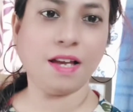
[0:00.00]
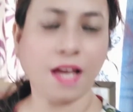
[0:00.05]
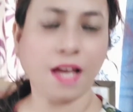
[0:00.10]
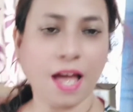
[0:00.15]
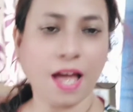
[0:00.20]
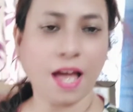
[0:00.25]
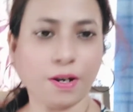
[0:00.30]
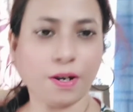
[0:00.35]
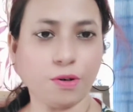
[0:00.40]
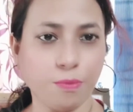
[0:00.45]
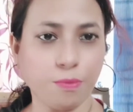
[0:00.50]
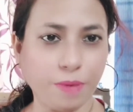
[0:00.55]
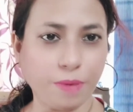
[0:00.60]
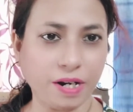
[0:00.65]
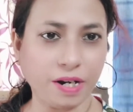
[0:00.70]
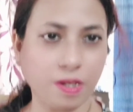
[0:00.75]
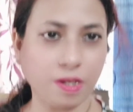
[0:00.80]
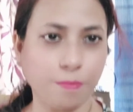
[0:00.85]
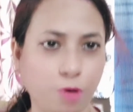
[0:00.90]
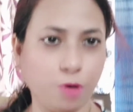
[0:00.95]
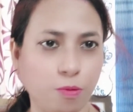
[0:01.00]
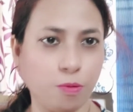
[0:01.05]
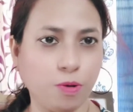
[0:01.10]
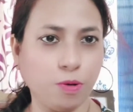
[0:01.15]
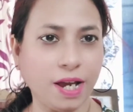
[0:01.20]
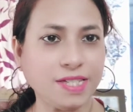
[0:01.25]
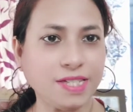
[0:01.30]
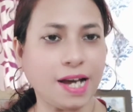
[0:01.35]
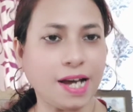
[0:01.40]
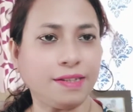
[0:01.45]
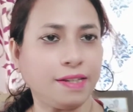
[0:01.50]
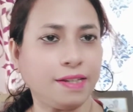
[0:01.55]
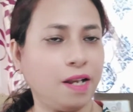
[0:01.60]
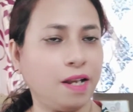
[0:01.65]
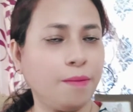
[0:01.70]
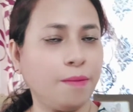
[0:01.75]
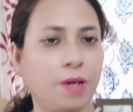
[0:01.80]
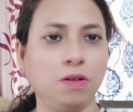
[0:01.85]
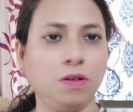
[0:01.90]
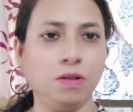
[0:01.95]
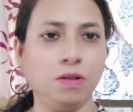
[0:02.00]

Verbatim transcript: এখন বেরিয়ে পড়বো এই ছাতা নেবে গো